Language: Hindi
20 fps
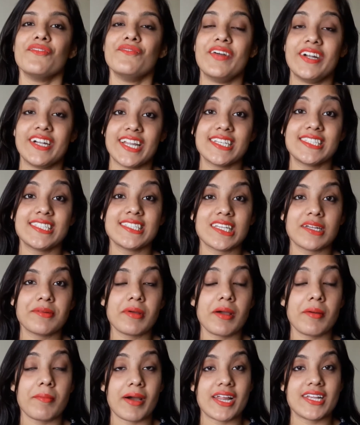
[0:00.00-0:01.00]
विंटर सीजन
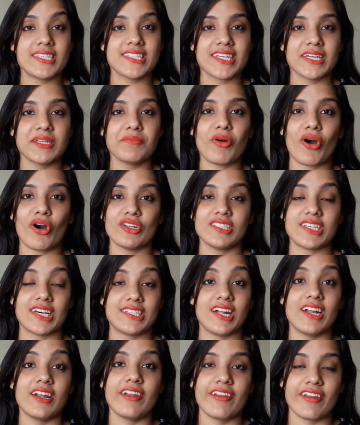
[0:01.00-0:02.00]
में हमारी स्किन बहुत
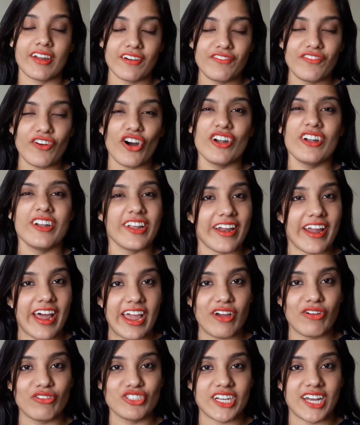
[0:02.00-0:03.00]
ज़्यादा ड्रफ और
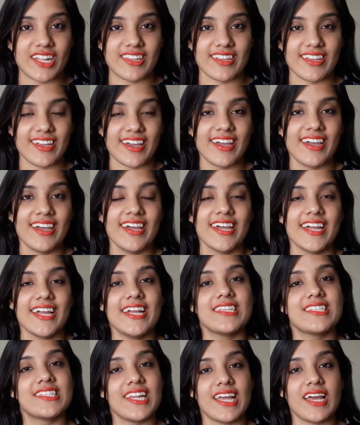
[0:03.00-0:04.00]
ड्राई हो जाती है
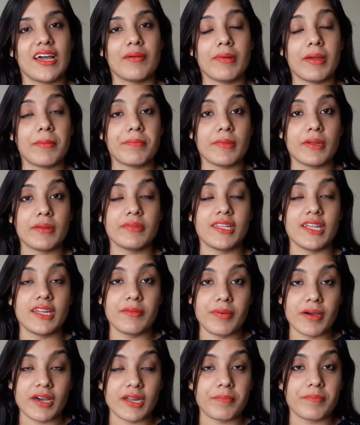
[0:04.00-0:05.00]
इसलिए हमें अपने
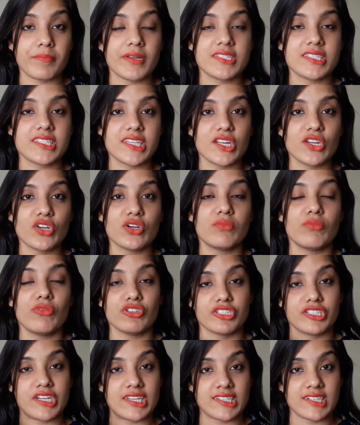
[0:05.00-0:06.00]
दिन भर अपने स्किन को
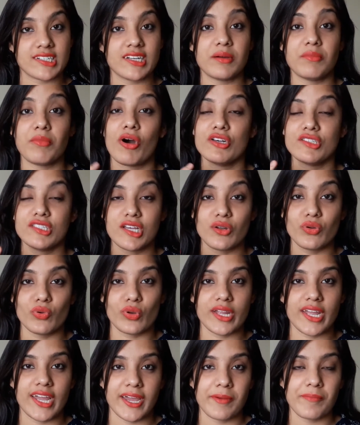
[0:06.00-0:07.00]
मॉइस्चराइज रखना बहुत
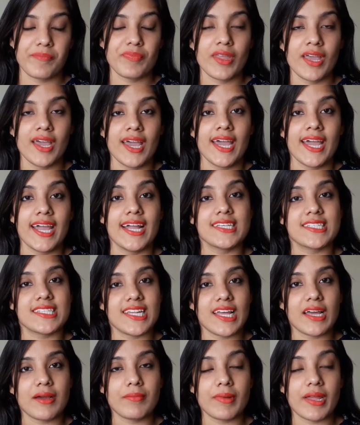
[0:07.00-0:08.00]
ज़रूरी है
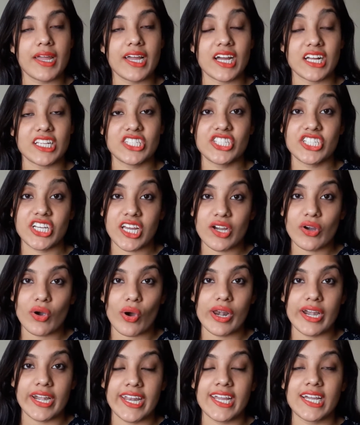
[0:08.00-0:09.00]
इसलिए हमें एक अच्छे
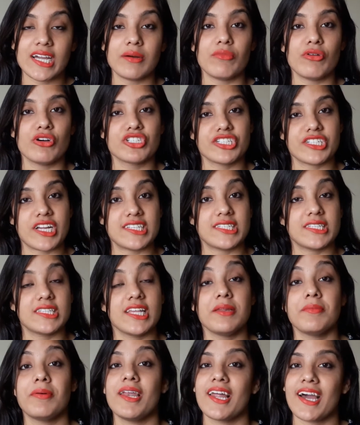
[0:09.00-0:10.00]
क्वालिटी का मॉइस्चराइजर
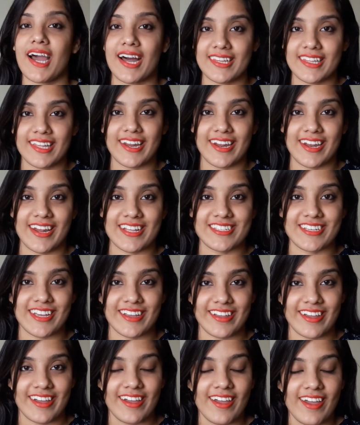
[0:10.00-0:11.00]
दिन भर लगाते रहना
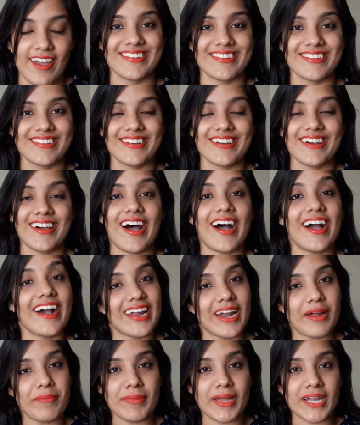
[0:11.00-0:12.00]
चाहिए
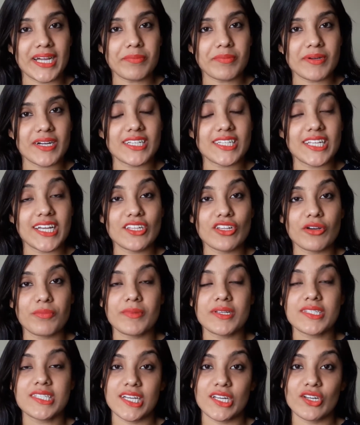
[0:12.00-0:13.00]
अगर आप मेकअप करते हैं तो
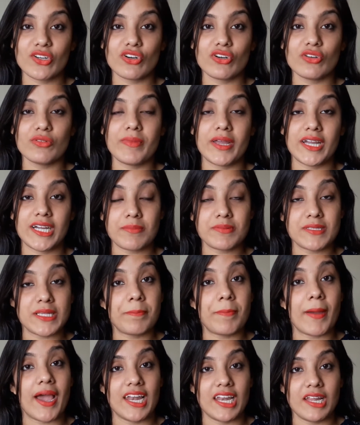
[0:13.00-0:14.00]
अपने स्किन को मेकअप से
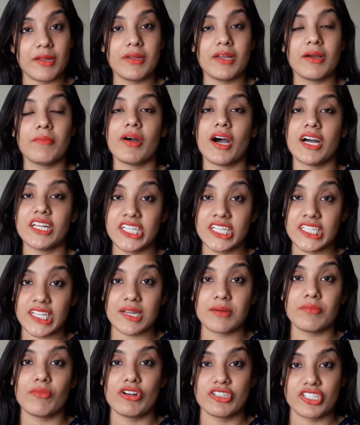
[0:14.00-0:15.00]
पहले भी अच्छी
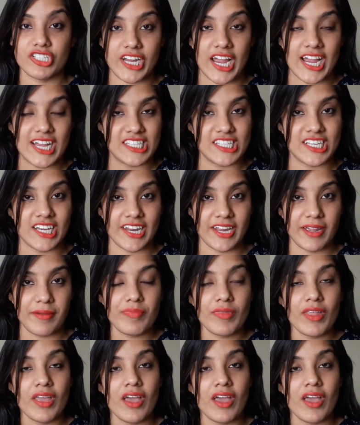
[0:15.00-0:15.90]
तरह मॉइस्चराइज करें